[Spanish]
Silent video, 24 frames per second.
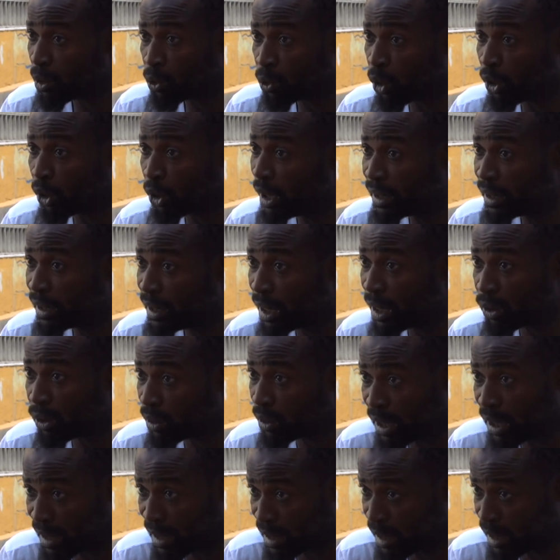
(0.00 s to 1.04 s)
con el dinero
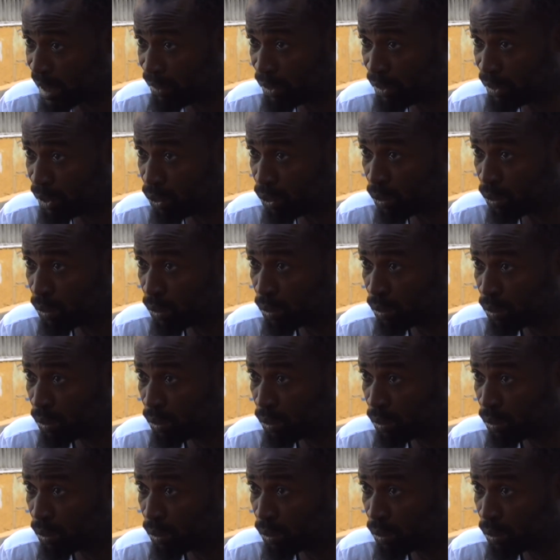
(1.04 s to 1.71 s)
de la esclavitud.